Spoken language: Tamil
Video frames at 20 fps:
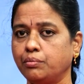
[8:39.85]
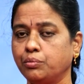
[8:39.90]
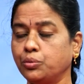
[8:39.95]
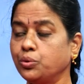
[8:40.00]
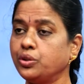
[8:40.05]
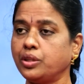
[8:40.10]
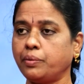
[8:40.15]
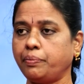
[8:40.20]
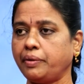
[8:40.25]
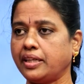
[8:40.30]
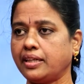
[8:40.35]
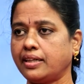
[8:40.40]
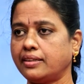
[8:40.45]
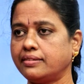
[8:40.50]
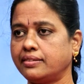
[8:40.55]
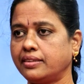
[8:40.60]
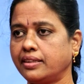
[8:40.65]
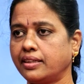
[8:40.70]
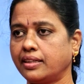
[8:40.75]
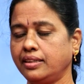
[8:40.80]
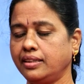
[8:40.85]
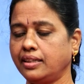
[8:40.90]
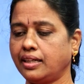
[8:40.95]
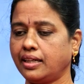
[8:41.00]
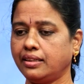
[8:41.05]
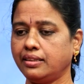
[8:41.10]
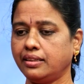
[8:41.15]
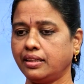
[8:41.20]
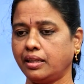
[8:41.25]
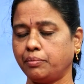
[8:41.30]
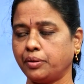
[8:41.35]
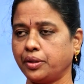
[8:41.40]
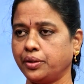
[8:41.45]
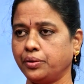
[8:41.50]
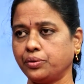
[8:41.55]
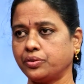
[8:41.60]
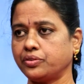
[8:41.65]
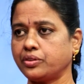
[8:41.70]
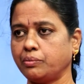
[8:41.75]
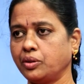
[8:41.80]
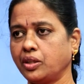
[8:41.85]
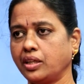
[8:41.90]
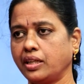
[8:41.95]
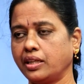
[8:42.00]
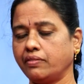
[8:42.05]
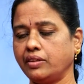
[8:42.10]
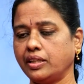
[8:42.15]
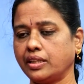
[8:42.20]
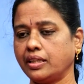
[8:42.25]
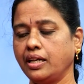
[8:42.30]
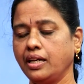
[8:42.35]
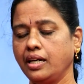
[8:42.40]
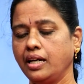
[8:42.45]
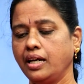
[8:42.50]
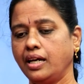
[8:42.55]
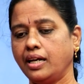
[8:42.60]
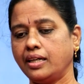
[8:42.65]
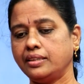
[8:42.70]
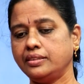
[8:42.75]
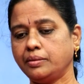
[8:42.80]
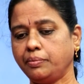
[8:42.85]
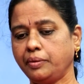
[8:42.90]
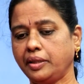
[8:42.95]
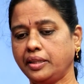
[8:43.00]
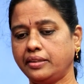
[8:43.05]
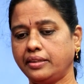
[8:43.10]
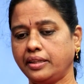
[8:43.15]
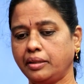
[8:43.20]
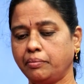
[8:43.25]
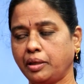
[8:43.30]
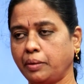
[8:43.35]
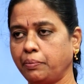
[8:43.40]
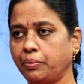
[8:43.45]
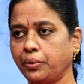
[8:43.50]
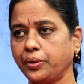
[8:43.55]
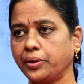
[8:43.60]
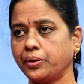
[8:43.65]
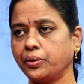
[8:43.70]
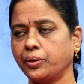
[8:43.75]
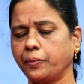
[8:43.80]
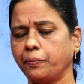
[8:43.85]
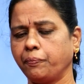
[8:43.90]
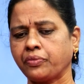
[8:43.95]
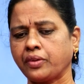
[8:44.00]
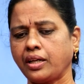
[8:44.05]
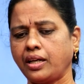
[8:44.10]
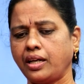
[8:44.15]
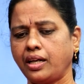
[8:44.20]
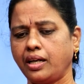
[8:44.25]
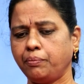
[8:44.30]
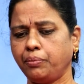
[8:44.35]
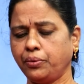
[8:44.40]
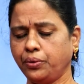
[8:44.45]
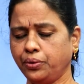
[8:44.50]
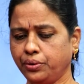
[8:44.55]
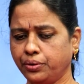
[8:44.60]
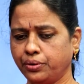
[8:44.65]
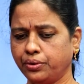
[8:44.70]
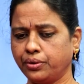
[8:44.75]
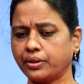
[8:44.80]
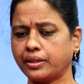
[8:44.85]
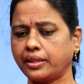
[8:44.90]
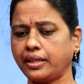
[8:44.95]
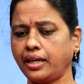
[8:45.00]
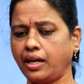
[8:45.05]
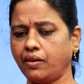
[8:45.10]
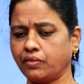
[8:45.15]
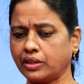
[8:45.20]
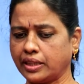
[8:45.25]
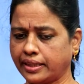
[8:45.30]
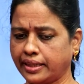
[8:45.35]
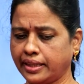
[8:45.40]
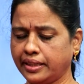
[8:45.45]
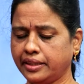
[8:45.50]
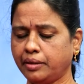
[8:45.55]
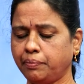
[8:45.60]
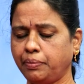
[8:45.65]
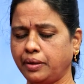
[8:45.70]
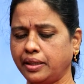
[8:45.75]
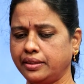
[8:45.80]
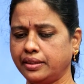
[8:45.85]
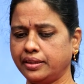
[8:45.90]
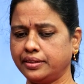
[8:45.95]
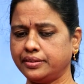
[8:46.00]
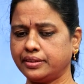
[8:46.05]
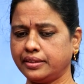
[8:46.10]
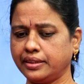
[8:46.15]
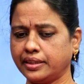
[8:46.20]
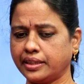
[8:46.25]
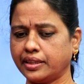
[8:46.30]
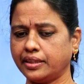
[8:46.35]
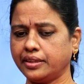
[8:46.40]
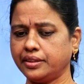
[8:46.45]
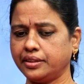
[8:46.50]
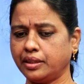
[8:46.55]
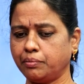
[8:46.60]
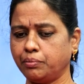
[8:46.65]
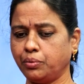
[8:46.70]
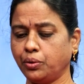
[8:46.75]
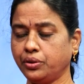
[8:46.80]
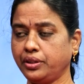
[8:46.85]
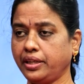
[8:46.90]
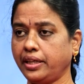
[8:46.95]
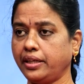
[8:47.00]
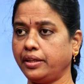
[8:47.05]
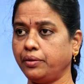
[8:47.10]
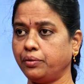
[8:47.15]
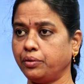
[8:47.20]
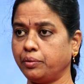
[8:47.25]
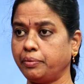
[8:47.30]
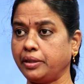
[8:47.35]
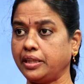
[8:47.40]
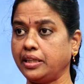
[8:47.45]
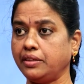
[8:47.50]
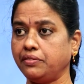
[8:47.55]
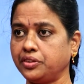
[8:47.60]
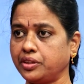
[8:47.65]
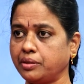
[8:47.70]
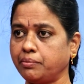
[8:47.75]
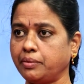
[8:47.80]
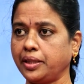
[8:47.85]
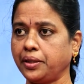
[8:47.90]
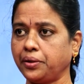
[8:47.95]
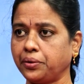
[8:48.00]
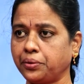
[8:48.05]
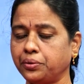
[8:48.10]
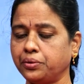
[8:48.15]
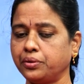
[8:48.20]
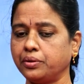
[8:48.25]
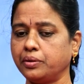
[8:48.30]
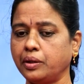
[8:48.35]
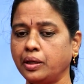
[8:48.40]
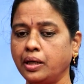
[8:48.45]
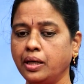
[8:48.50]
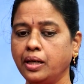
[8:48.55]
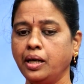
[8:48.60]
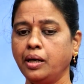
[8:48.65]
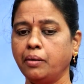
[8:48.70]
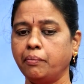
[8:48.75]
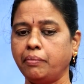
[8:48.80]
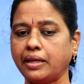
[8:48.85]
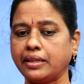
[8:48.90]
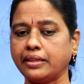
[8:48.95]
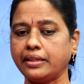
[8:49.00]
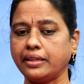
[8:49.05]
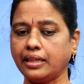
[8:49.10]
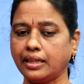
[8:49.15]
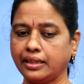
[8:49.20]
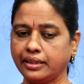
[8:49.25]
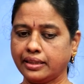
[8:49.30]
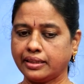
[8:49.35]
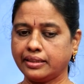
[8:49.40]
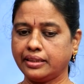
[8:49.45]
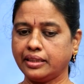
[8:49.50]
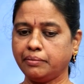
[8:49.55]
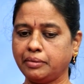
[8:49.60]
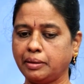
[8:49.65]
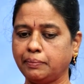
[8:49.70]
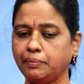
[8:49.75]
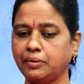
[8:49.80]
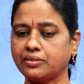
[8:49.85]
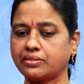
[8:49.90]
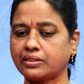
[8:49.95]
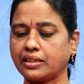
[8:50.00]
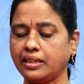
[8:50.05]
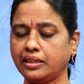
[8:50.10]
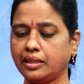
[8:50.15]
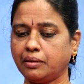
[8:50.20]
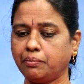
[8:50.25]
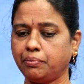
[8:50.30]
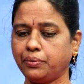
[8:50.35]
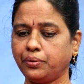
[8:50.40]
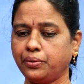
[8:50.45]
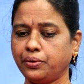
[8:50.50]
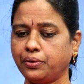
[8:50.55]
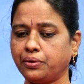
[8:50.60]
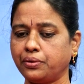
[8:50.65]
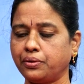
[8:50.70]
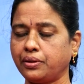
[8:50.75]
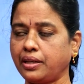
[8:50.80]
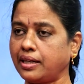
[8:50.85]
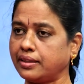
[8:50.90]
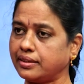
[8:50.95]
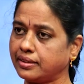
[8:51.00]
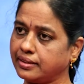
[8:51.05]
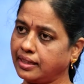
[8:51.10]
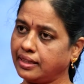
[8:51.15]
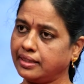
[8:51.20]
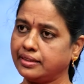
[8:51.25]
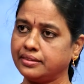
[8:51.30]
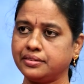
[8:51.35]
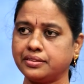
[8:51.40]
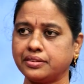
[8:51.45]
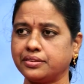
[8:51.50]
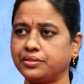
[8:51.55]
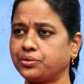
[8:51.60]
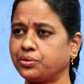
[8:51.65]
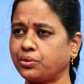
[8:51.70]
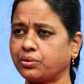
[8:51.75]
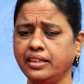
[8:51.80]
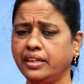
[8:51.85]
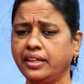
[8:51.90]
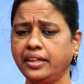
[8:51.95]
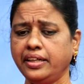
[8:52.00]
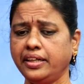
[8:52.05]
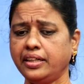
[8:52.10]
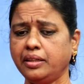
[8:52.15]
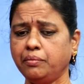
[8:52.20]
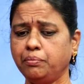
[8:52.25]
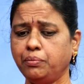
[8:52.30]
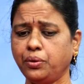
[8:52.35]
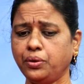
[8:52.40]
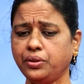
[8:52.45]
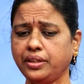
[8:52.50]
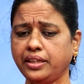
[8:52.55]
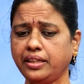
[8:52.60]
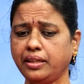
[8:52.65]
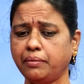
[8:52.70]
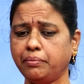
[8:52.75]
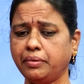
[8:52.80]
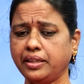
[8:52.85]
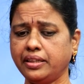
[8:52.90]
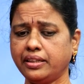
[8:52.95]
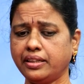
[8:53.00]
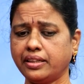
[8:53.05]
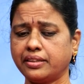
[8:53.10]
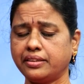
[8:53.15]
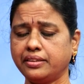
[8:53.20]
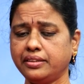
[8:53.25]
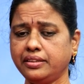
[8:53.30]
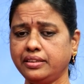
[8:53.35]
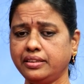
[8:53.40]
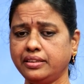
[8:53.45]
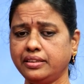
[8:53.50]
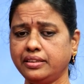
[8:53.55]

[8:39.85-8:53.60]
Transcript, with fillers: மூன்று பேராசிரியர்கள் நான் அப்புறம் இன்னொரு சமூக ஆர்வலர் அஞ்சு பேர் டீமாக போயிருந்தோம் அப்போது அவங்க கேட்டப்போ அதான் நீங்கள் இதில் போதை ஒரு பெரிய விஷயமா இருக்கும்னு பார்க்குறீங்களான்னு எங்கள் டீம் மெம்பர்ஸ் கேட்டப்போ நான் அதை தான் அடித்து ஏன்னா போதை அப்படிங்கிறது